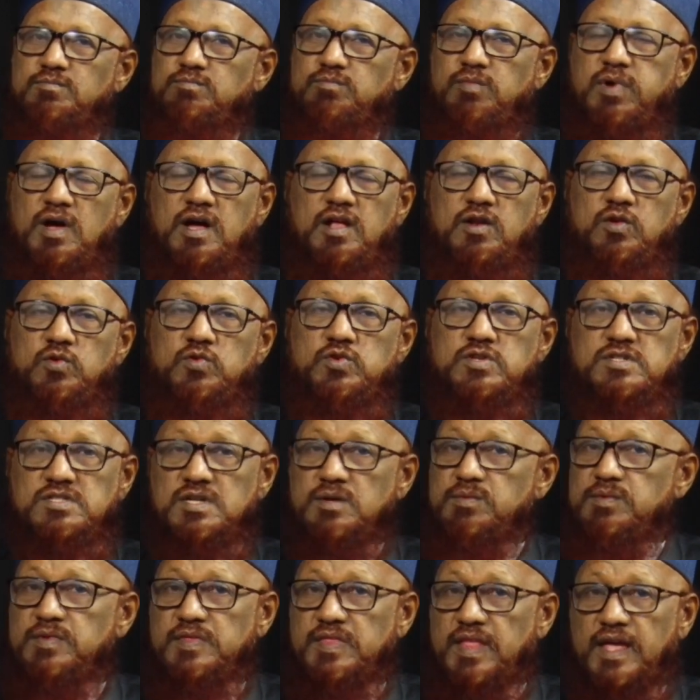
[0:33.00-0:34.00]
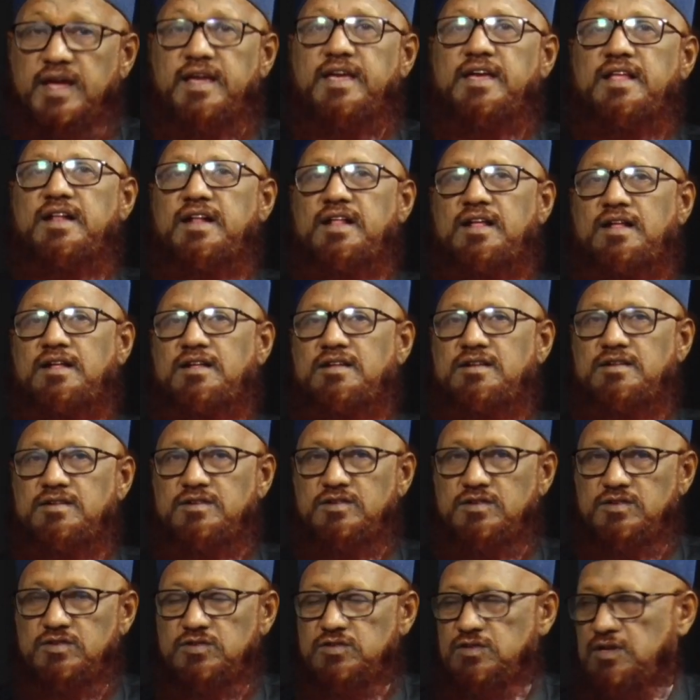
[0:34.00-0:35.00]
ভালো হিসাবে দেখে না
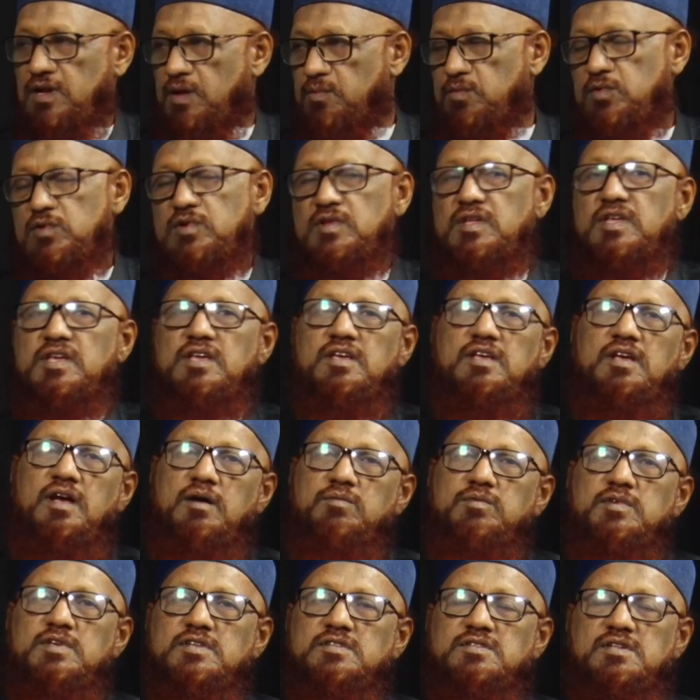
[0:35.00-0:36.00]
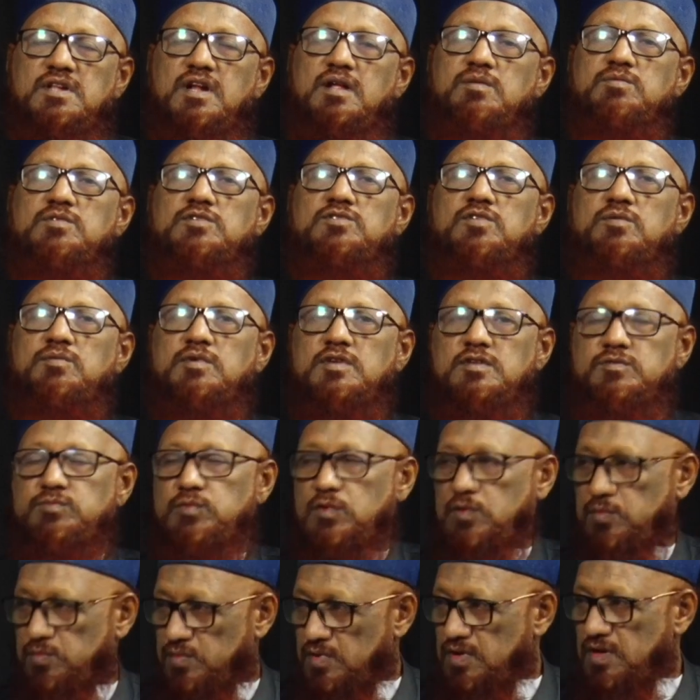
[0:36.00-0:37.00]
এমনকি আমি ইসলামী সমাজ
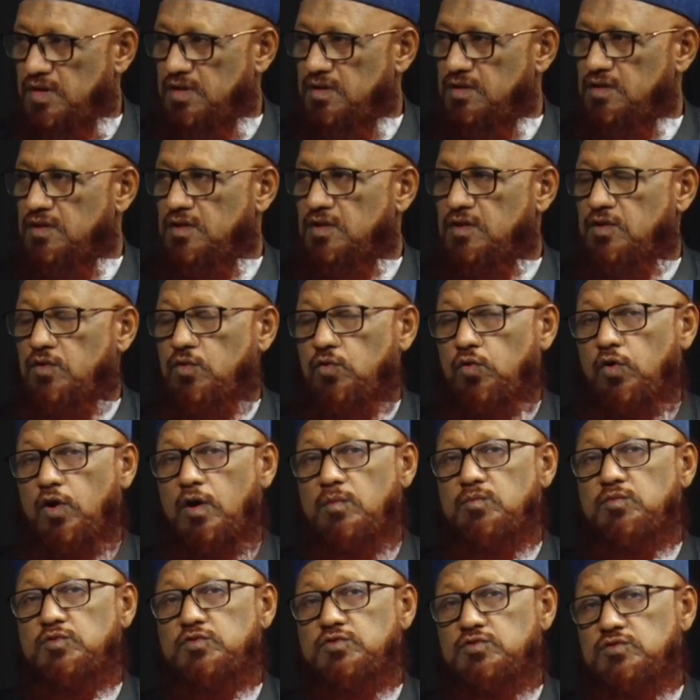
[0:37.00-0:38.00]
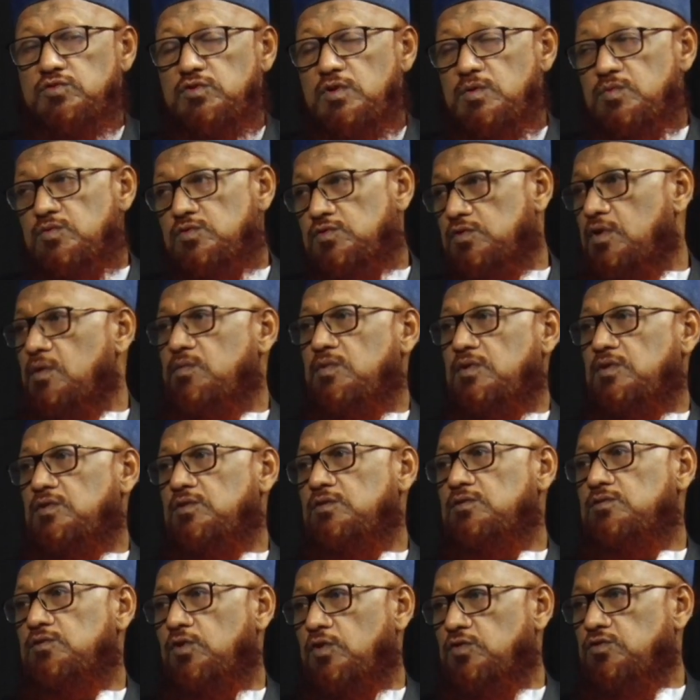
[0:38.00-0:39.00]
বলবো না অমুসলিম
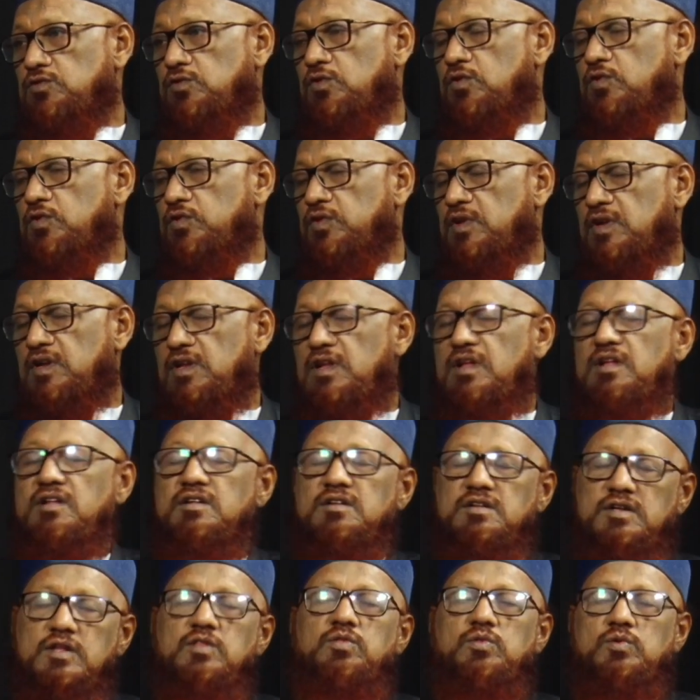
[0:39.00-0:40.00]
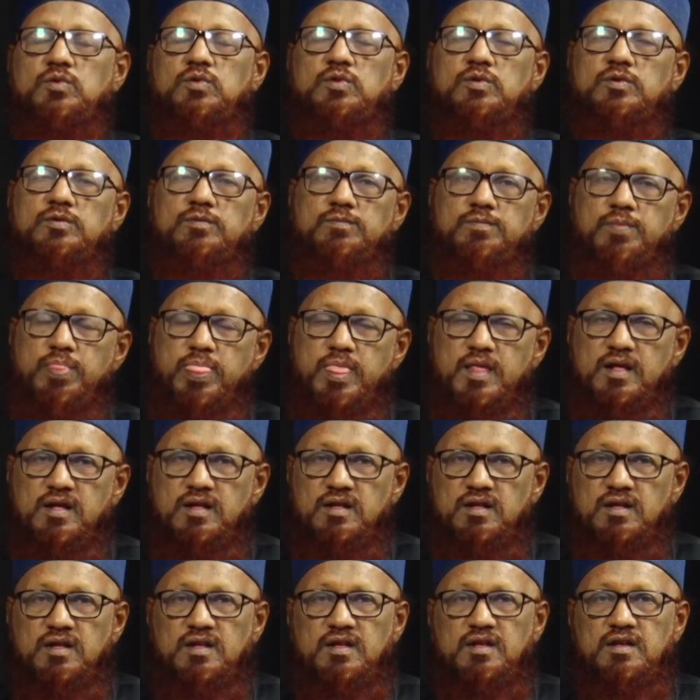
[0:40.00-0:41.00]
সমাজও অশ্লীলতাটা নিন্দনীয়
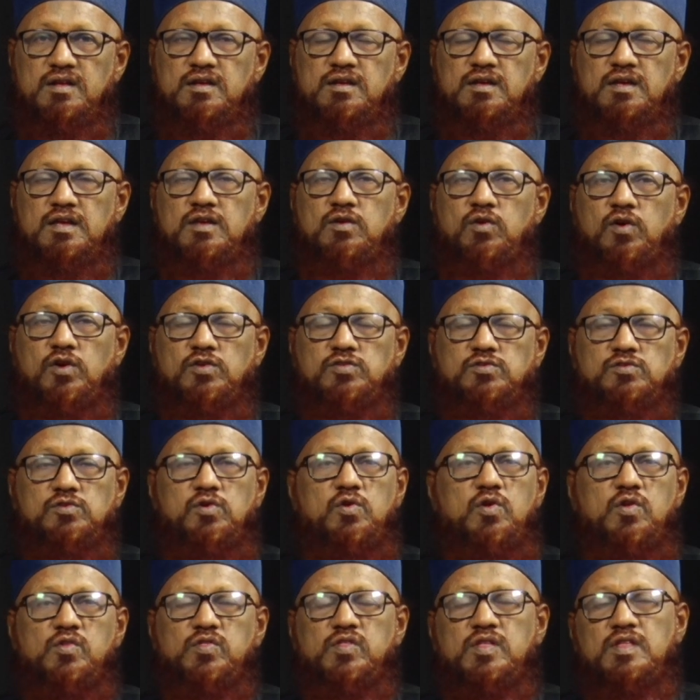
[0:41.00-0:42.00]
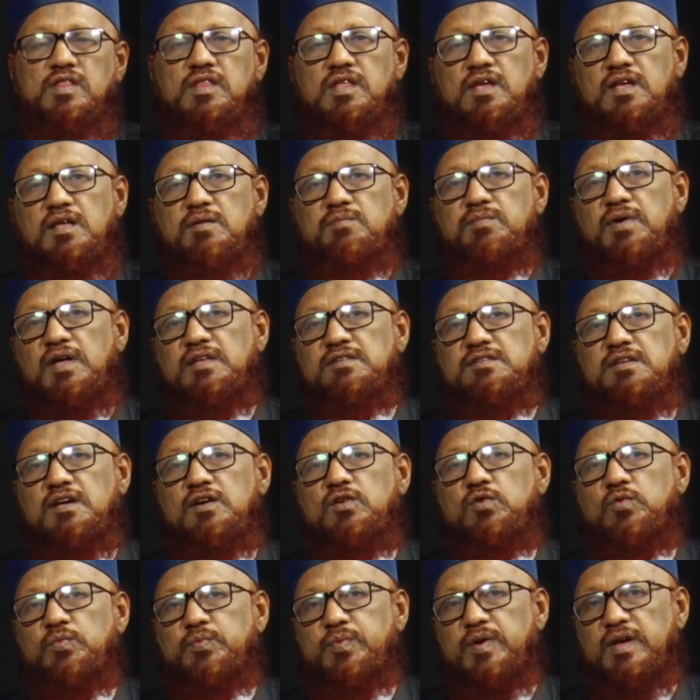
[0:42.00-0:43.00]
এই অশ্লীলতা থেকে
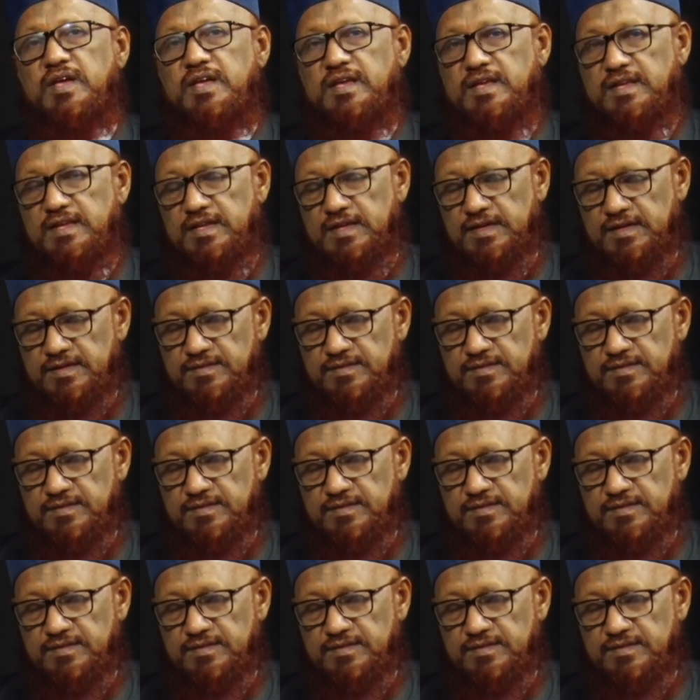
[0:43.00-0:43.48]
বাঁচার উপায় কি